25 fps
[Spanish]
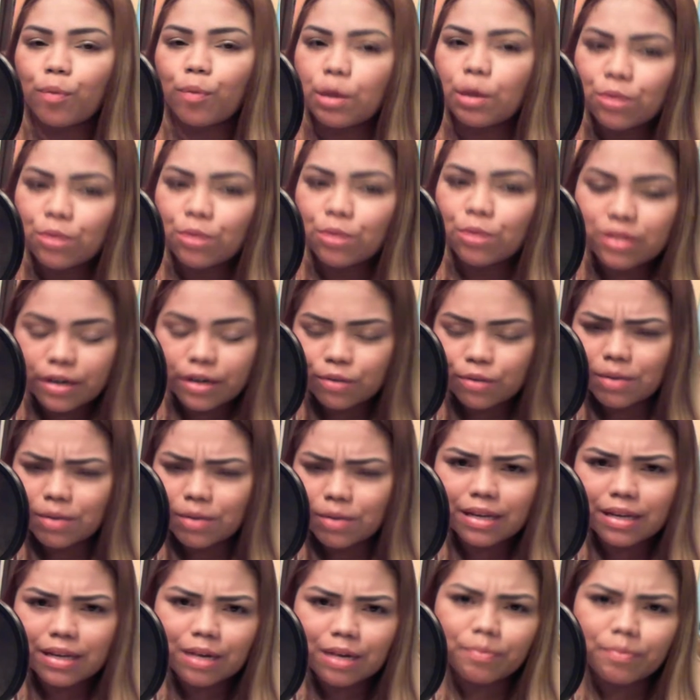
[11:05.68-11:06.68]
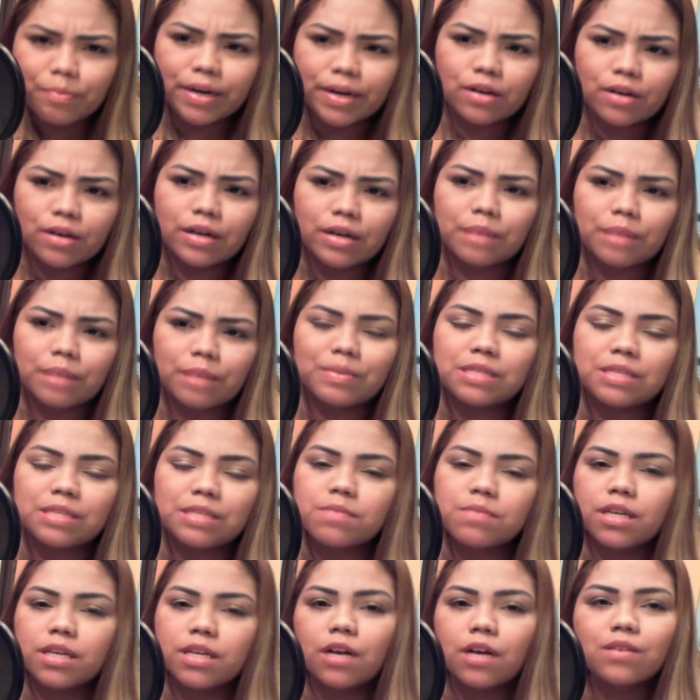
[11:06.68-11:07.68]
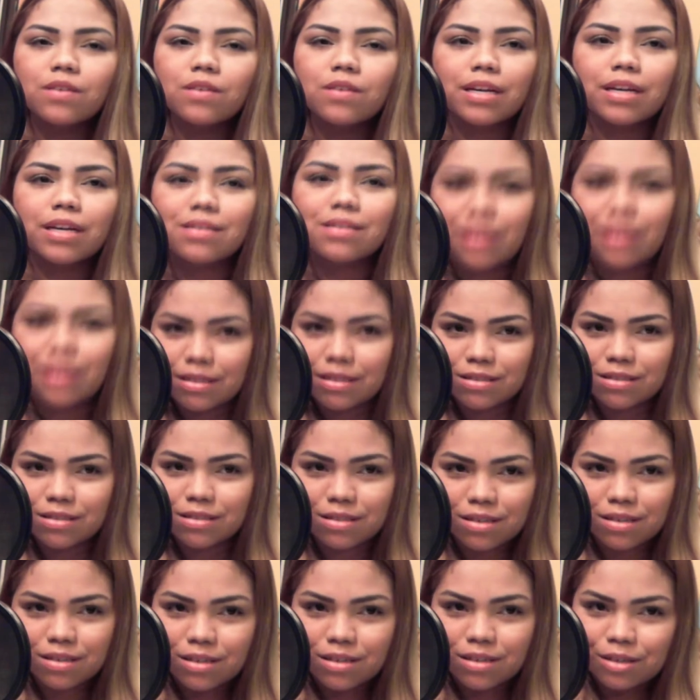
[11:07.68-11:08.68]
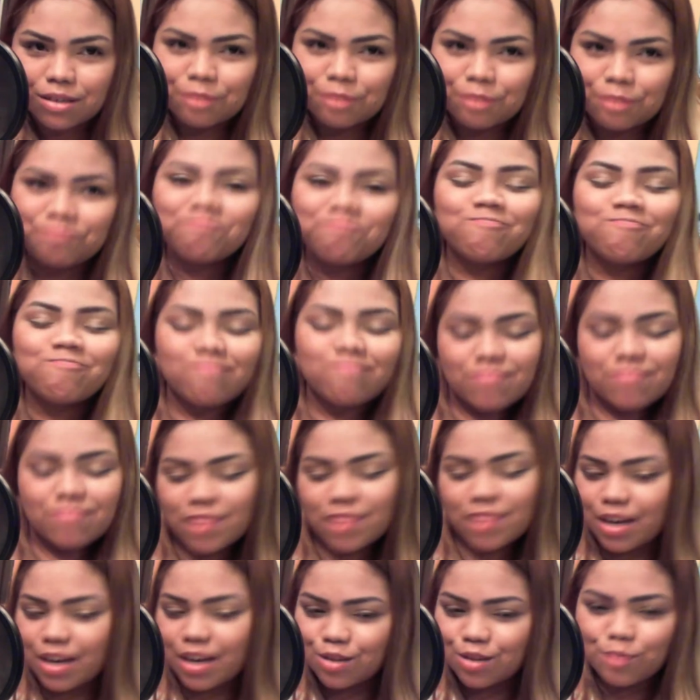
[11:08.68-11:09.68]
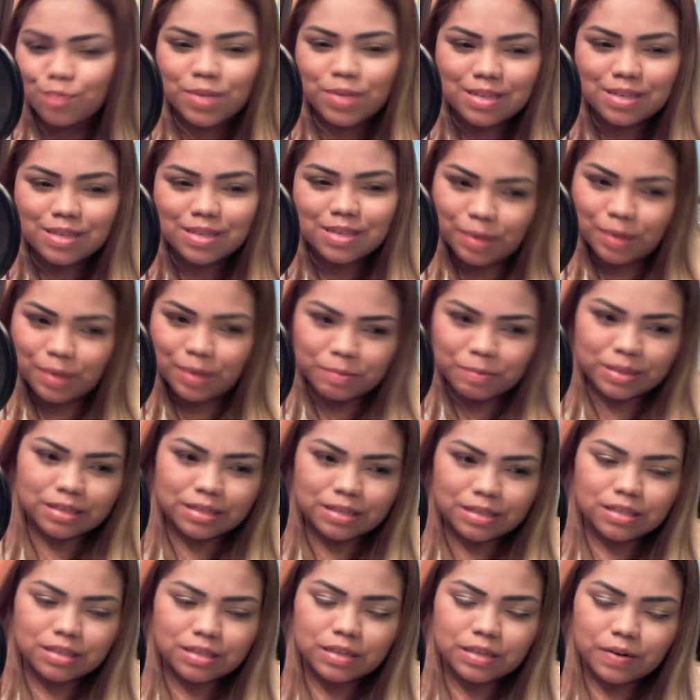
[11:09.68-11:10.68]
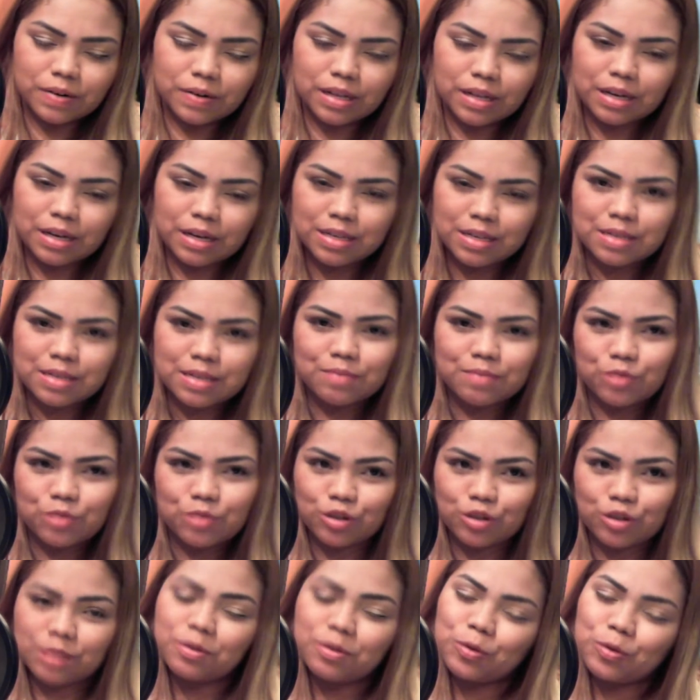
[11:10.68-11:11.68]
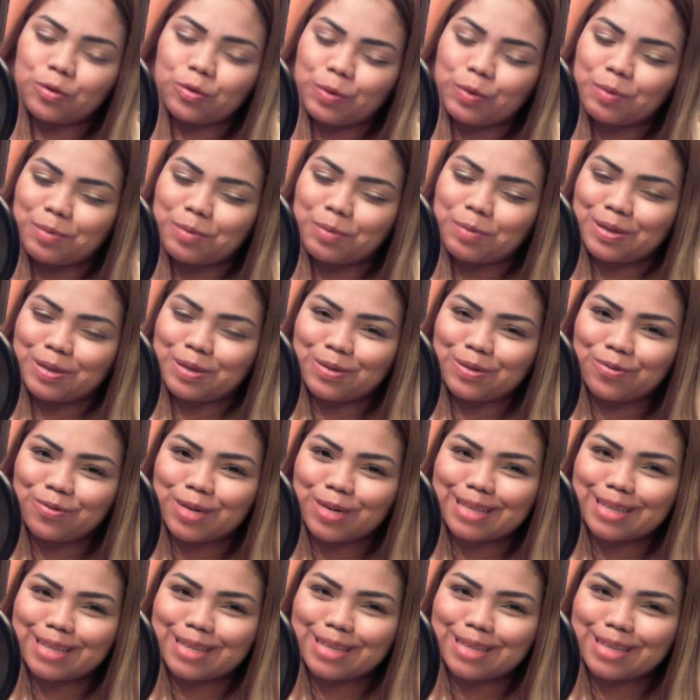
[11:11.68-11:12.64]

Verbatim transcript: tener un mal día, pero de repente mañana va a ser excelente. Eso principalmente, de verdad que sí. Yo también tuve momentos fuertes,